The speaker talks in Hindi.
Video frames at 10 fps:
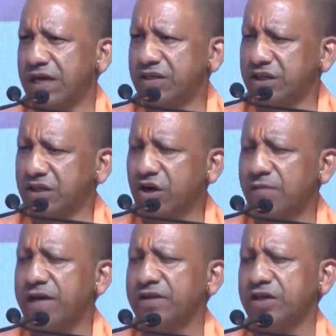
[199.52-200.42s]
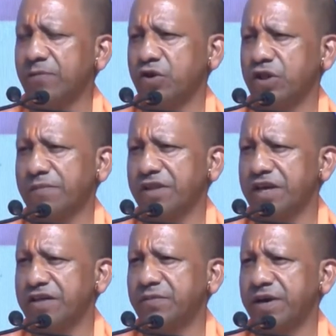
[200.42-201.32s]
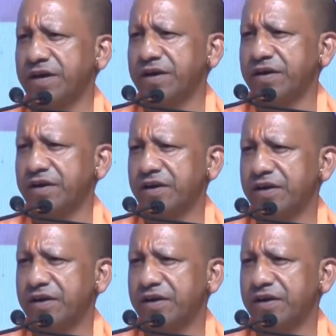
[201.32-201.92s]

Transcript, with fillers: 2017 में जब उत्तर प्रदेश में